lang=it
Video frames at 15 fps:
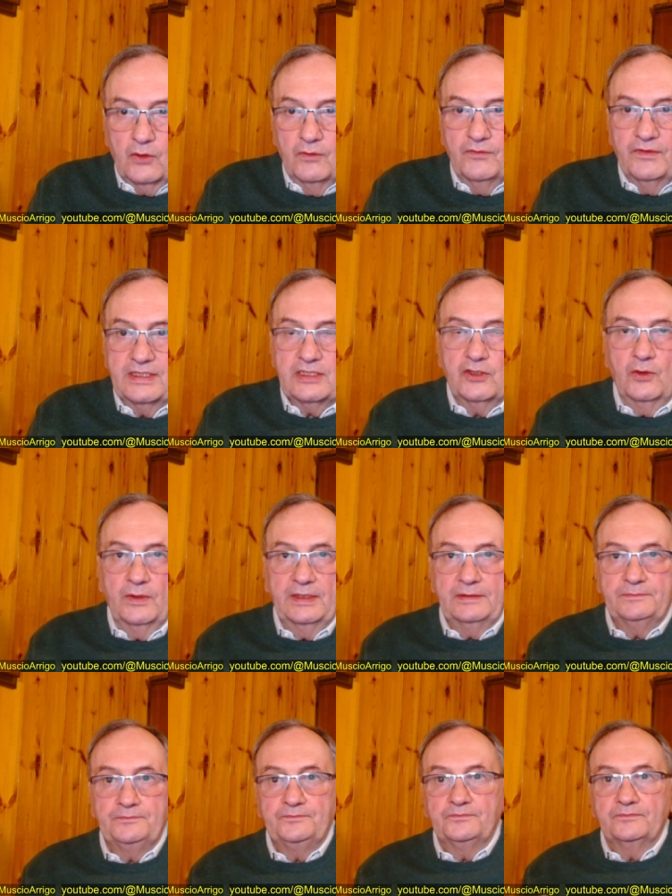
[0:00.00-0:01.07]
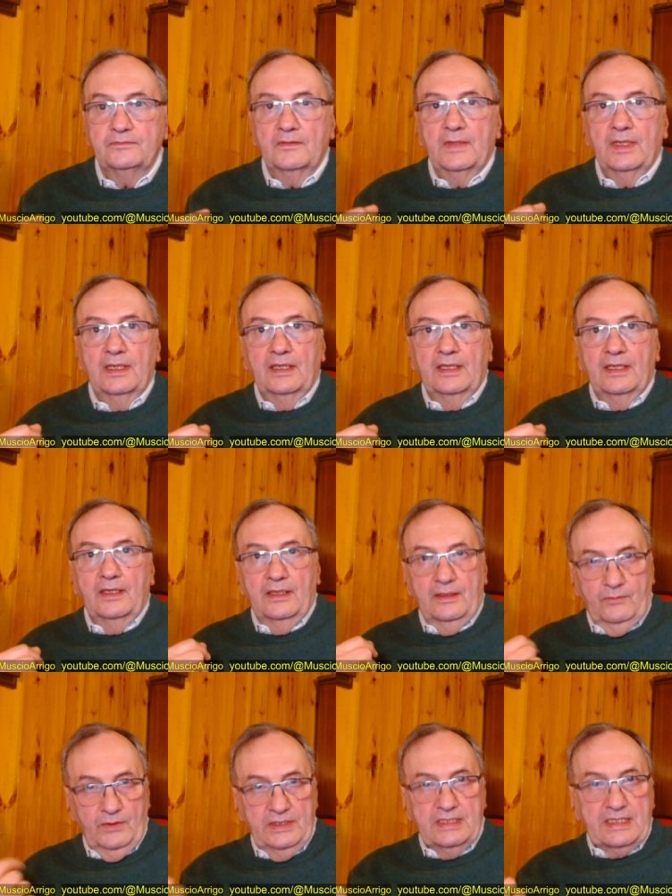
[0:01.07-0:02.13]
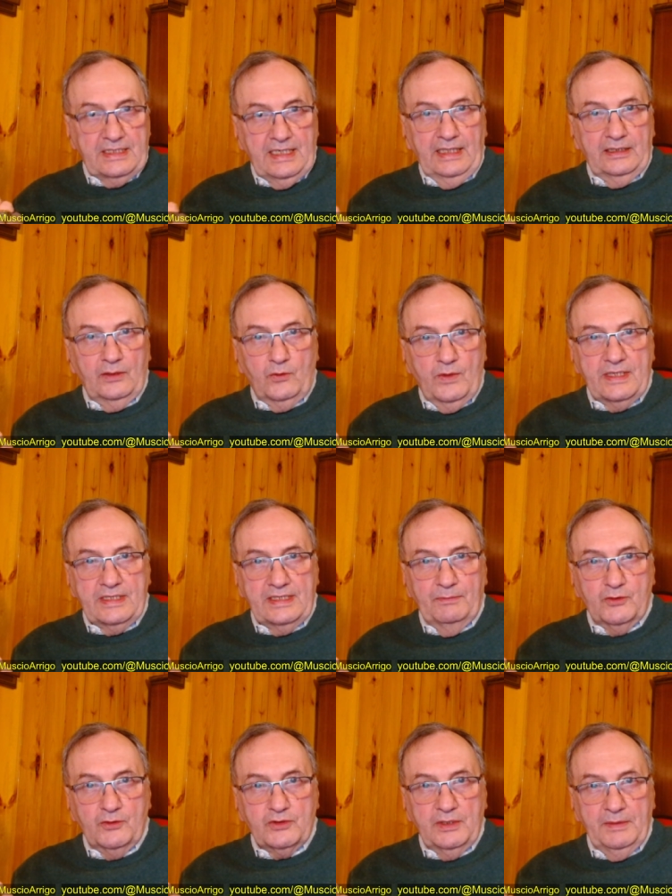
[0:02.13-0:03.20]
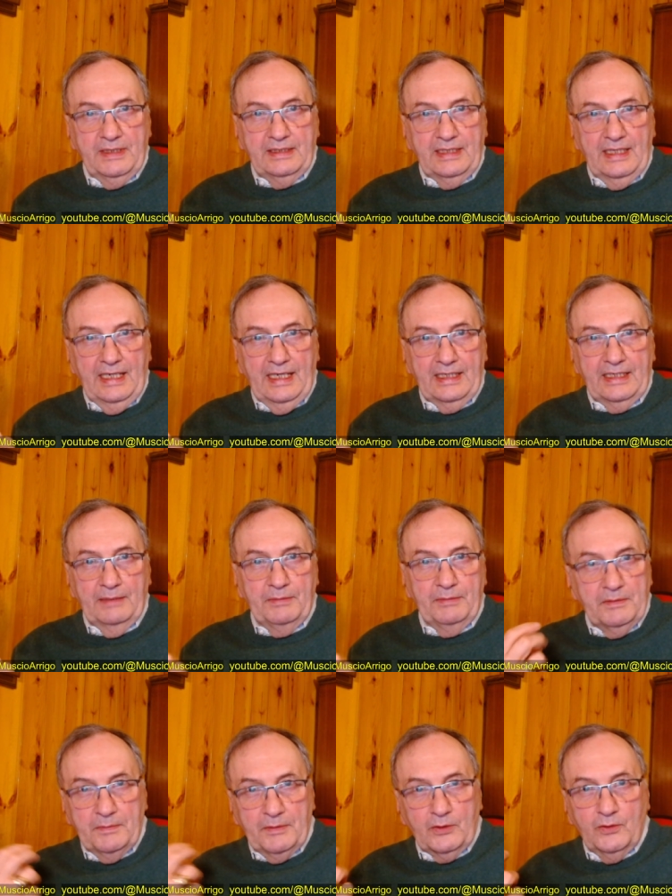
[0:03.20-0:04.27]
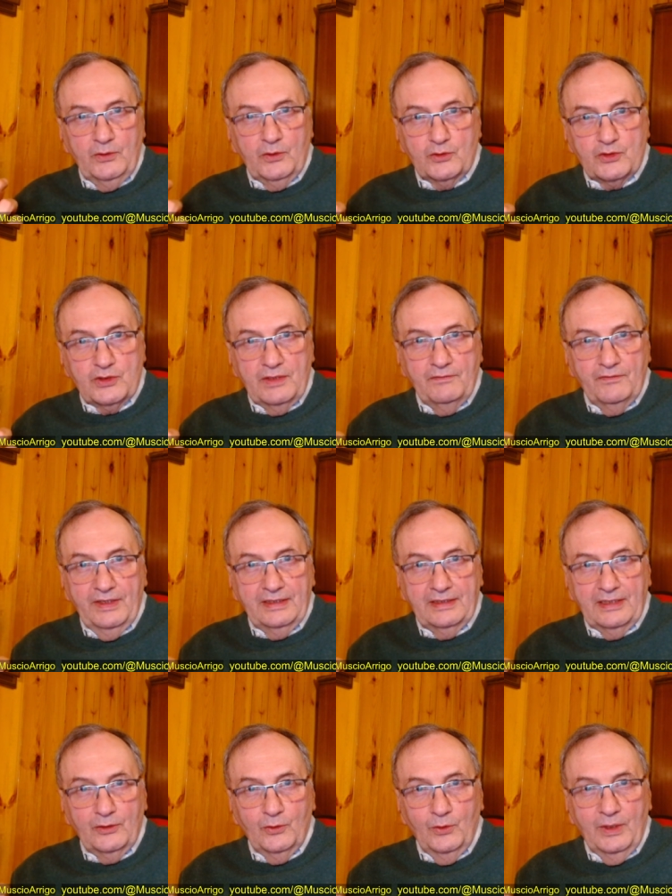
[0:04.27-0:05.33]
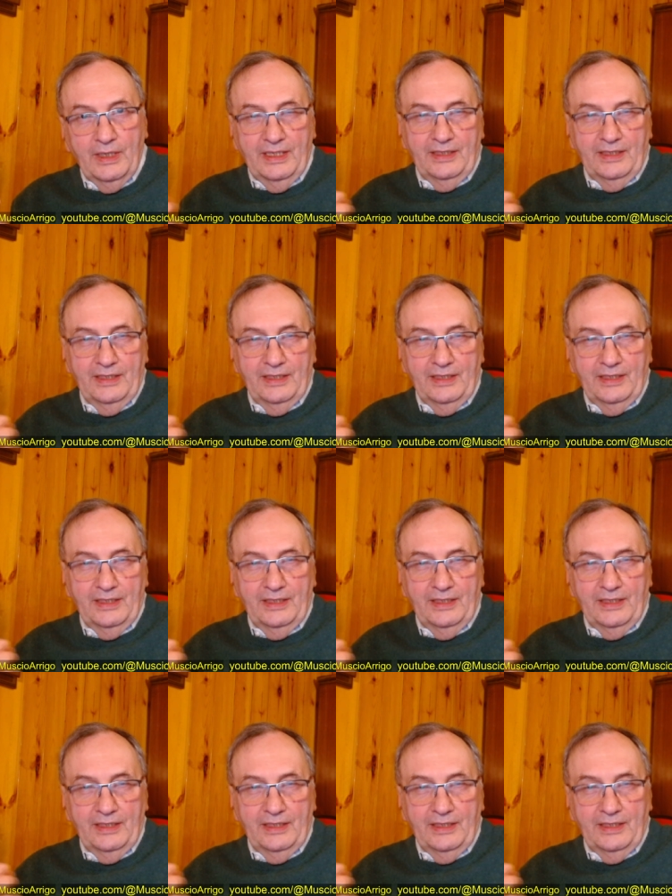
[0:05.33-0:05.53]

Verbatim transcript: conversione. Quindi c'è stata questa possibilità, anche prima, per cui non si inventa nulla